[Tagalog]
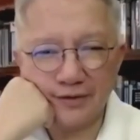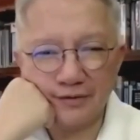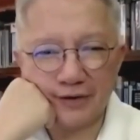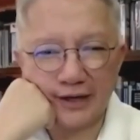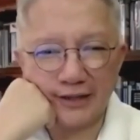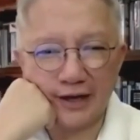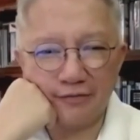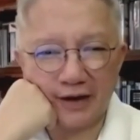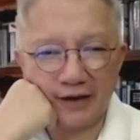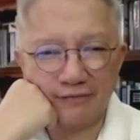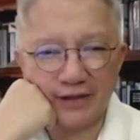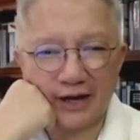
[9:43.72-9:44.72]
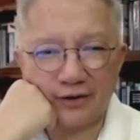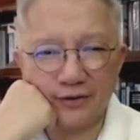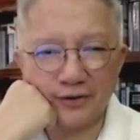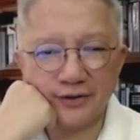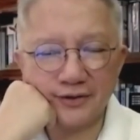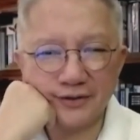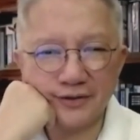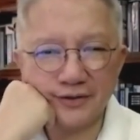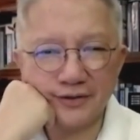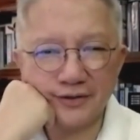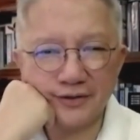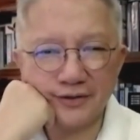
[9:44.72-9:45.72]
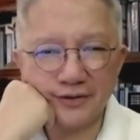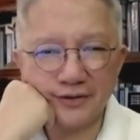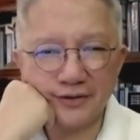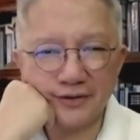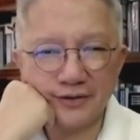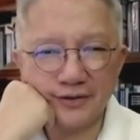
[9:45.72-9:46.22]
Final Nung five ako. na siya. Uh, and